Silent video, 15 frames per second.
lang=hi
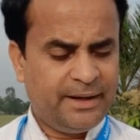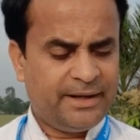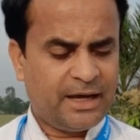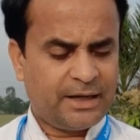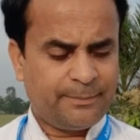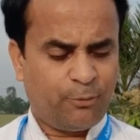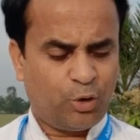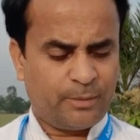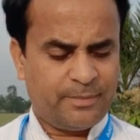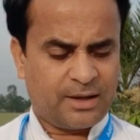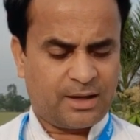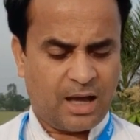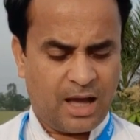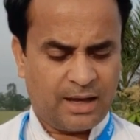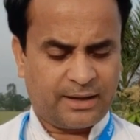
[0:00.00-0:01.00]
मीडिया रिपोर्ट
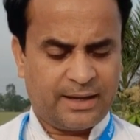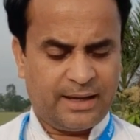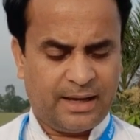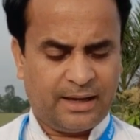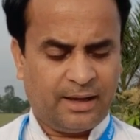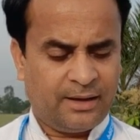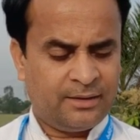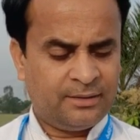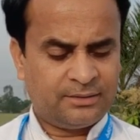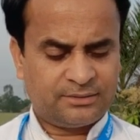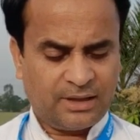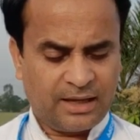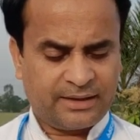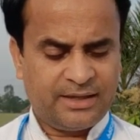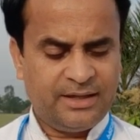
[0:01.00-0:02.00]
में कहा गया
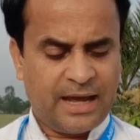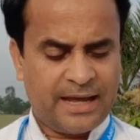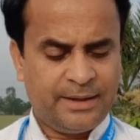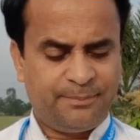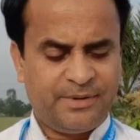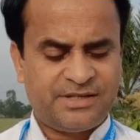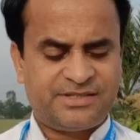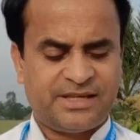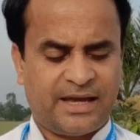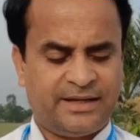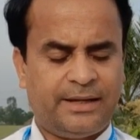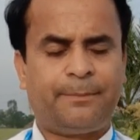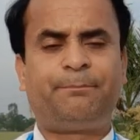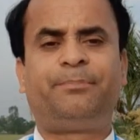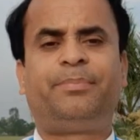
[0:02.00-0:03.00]
था कि
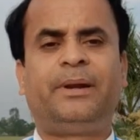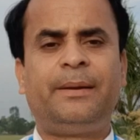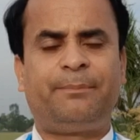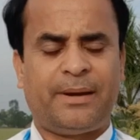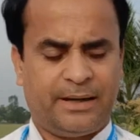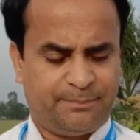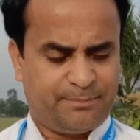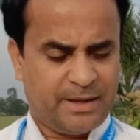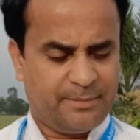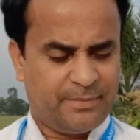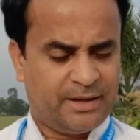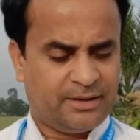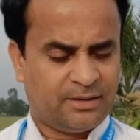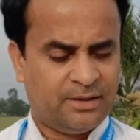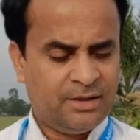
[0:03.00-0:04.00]
एनपीसीआई ने प्रीपेड
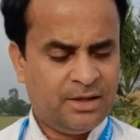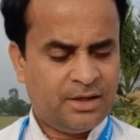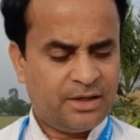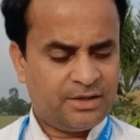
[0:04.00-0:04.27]
पेमेंट